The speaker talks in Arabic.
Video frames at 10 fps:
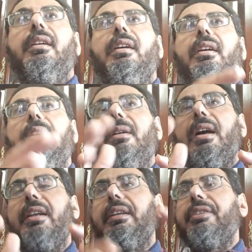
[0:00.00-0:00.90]
آه،
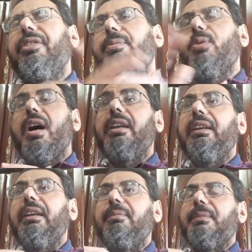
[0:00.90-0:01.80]
حدث
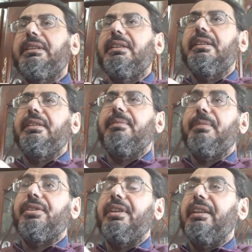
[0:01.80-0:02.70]
معين مثلا
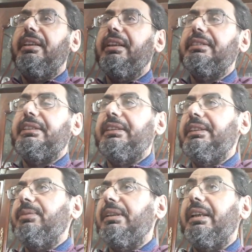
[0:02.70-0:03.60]
مشهد
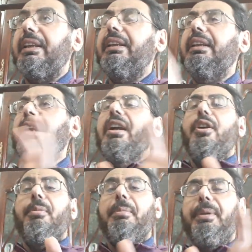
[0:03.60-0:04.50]
جنسي ولا كده
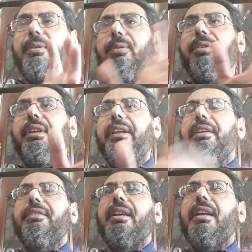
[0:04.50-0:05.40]
وما بين أغنية
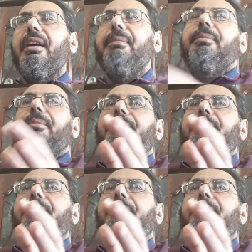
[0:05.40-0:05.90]
طالعة